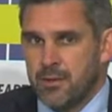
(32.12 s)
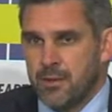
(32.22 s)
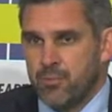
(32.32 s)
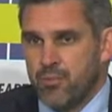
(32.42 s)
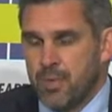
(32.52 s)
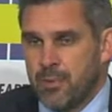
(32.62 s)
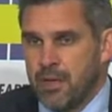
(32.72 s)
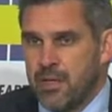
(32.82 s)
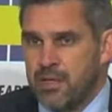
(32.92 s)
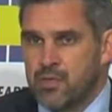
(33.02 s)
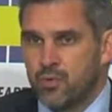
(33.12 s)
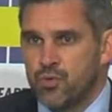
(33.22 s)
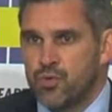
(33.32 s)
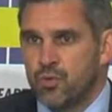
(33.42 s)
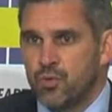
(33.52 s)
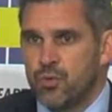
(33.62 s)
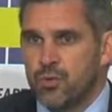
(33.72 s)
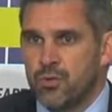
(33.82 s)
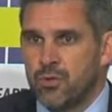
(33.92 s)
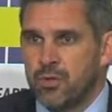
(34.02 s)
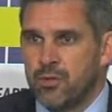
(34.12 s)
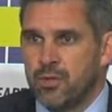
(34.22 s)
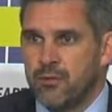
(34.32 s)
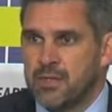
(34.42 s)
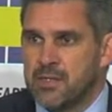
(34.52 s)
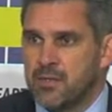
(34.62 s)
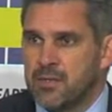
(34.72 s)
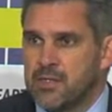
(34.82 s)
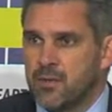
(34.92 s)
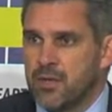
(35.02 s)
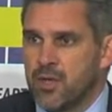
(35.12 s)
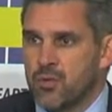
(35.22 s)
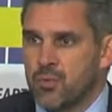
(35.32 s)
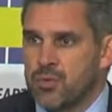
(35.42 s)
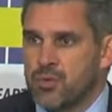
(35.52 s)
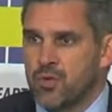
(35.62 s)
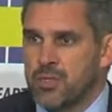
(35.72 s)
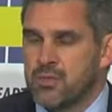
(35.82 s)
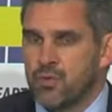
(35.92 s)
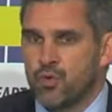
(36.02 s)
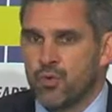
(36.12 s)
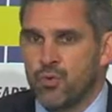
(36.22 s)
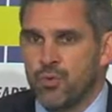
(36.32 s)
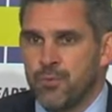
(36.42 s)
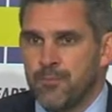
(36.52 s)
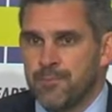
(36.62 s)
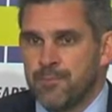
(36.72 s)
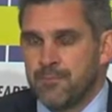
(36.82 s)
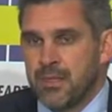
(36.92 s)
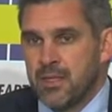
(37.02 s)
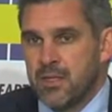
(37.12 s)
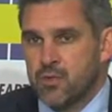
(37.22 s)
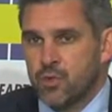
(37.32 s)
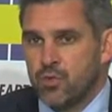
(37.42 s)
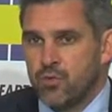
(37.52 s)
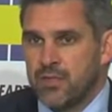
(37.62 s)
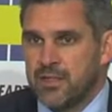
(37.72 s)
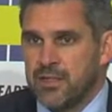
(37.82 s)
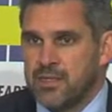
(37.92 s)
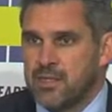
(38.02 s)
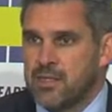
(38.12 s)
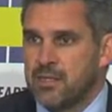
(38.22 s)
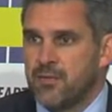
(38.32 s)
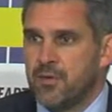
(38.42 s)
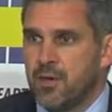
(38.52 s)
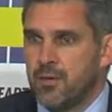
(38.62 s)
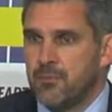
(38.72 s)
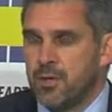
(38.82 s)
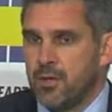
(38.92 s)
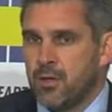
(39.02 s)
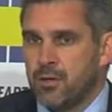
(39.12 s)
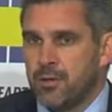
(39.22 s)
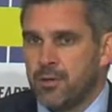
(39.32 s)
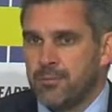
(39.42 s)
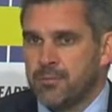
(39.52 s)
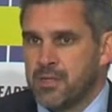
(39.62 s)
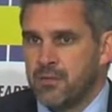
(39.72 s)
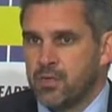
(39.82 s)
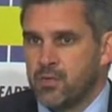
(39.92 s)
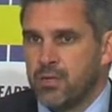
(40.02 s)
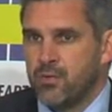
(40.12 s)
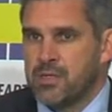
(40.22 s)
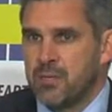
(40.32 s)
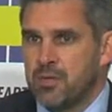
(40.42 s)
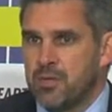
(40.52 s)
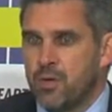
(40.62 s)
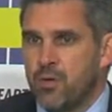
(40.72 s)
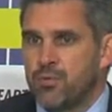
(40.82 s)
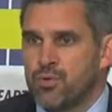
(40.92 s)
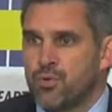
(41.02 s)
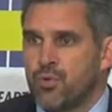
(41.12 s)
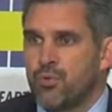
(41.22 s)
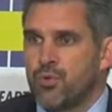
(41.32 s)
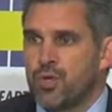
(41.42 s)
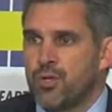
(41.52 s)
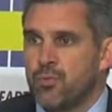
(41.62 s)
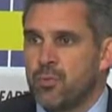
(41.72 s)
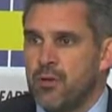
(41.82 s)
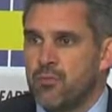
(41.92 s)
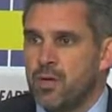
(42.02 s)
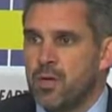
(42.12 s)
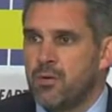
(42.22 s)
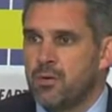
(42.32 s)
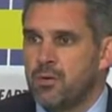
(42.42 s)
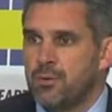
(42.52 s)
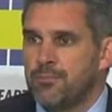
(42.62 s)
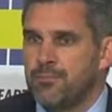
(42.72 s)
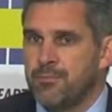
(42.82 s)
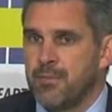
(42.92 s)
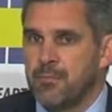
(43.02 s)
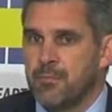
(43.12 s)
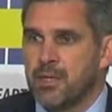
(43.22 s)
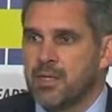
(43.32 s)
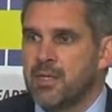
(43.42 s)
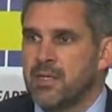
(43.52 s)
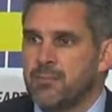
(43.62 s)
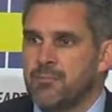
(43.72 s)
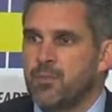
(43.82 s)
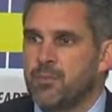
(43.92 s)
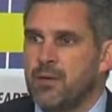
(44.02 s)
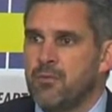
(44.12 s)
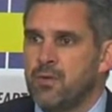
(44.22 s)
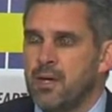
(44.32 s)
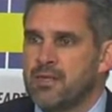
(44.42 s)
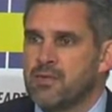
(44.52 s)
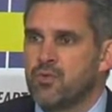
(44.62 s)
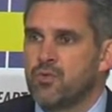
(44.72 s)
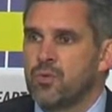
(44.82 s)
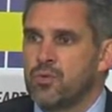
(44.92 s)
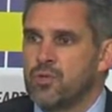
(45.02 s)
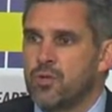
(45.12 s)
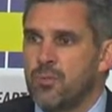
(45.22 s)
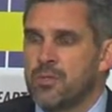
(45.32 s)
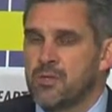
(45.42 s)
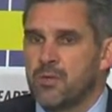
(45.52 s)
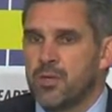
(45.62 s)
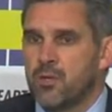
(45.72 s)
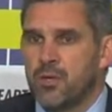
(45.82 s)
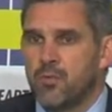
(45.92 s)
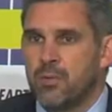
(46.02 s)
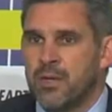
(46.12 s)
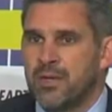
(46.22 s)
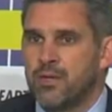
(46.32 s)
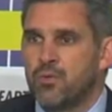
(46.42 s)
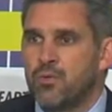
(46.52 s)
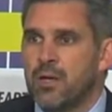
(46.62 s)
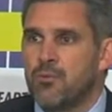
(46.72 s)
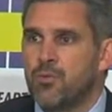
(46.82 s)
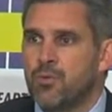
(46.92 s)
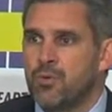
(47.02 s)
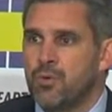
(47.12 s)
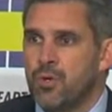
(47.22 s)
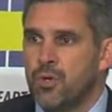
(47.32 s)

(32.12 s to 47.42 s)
Et puis après, il y a l'exclusion euh, avec cet excès d'engagement et ce geste dangereux. Il se retrouve à 10 et c'est différent. Alors euh, c'est vrai que sur la deuxième mi-temps, on peut se reprocher de ne pas avoir euh, breaké, de ne pas avoir accentué le score parce qu'on a eu un nombre incalculable de,